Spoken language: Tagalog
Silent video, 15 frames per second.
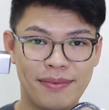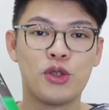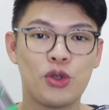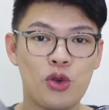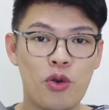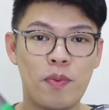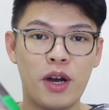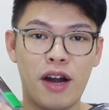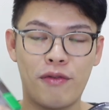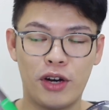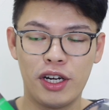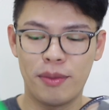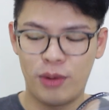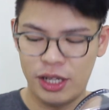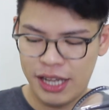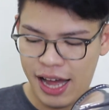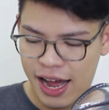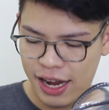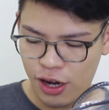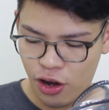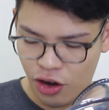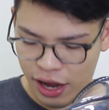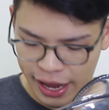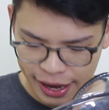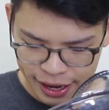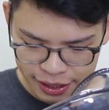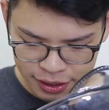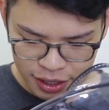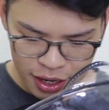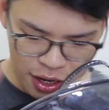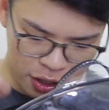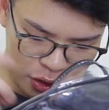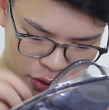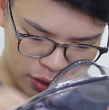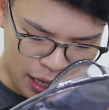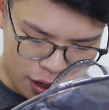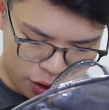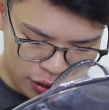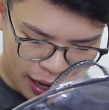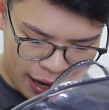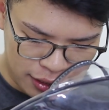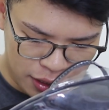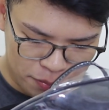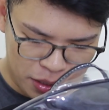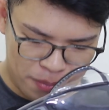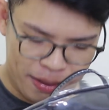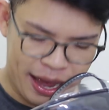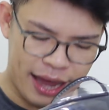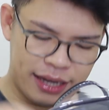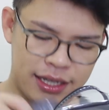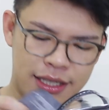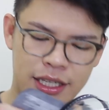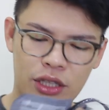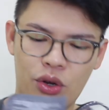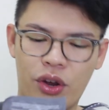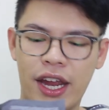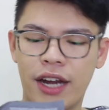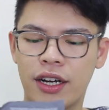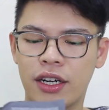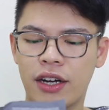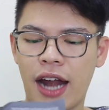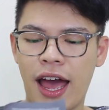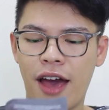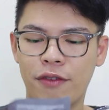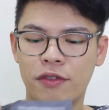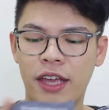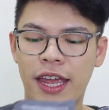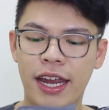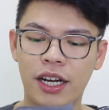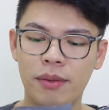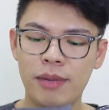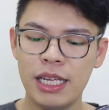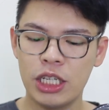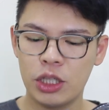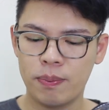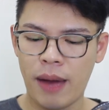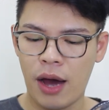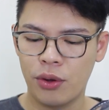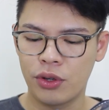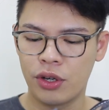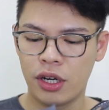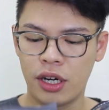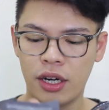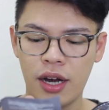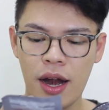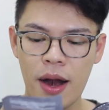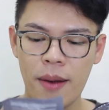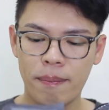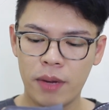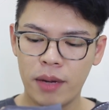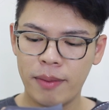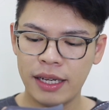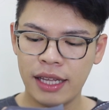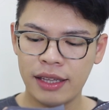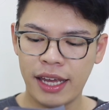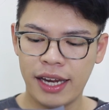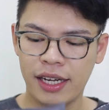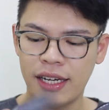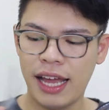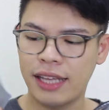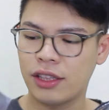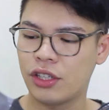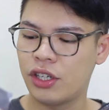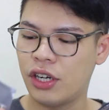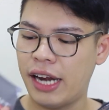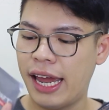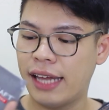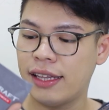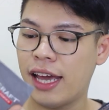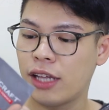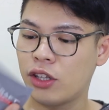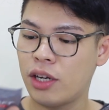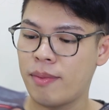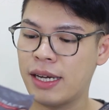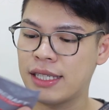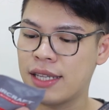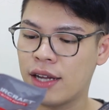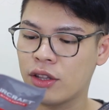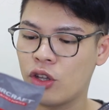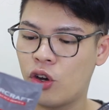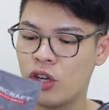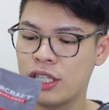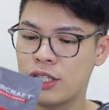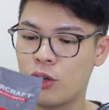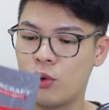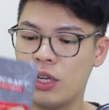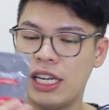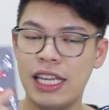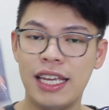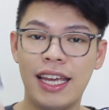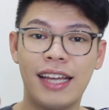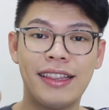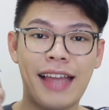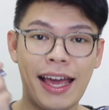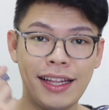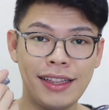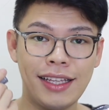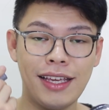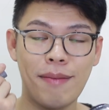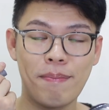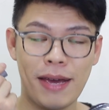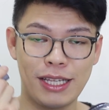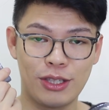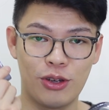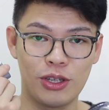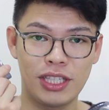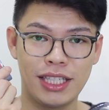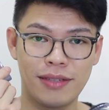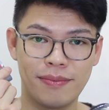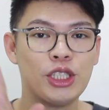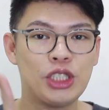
Super affordable, nakakaloka. And yung second item naman is itong haircraft, hair bleach powder, permanent hair lightener and eto namang isang to is only 90 pesos.